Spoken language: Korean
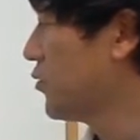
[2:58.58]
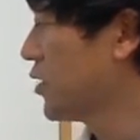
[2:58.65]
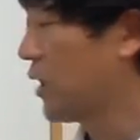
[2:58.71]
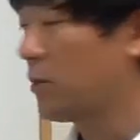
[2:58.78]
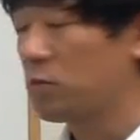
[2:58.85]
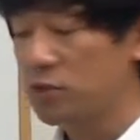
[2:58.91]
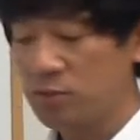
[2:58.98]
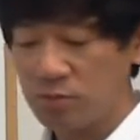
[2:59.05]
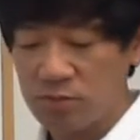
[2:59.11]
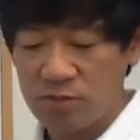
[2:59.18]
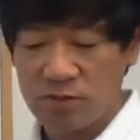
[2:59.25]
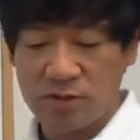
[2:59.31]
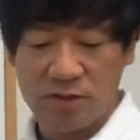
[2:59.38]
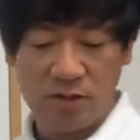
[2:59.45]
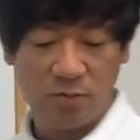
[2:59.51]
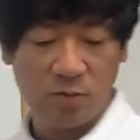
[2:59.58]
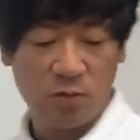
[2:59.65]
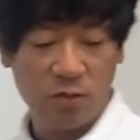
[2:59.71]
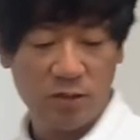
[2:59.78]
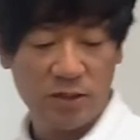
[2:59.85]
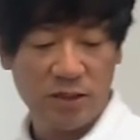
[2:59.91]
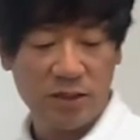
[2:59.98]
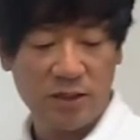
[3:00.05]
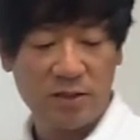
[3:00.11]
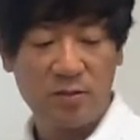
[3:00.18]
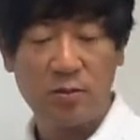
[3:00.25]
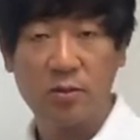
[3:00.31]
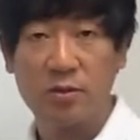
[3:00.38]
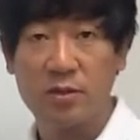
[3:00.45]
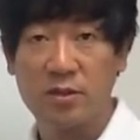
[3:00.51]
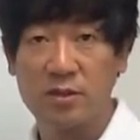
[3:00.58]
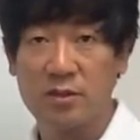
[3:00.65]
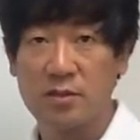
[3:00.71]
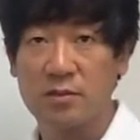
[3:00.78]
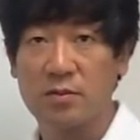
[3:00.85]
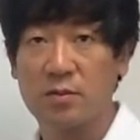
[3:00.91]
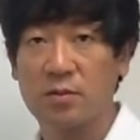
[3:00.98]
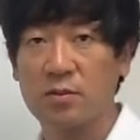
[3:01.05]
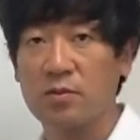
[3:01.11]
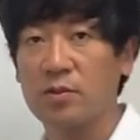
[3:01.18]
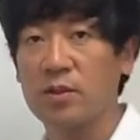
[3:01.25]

나머지 부분들 뭐 이제 스코어를 쓰고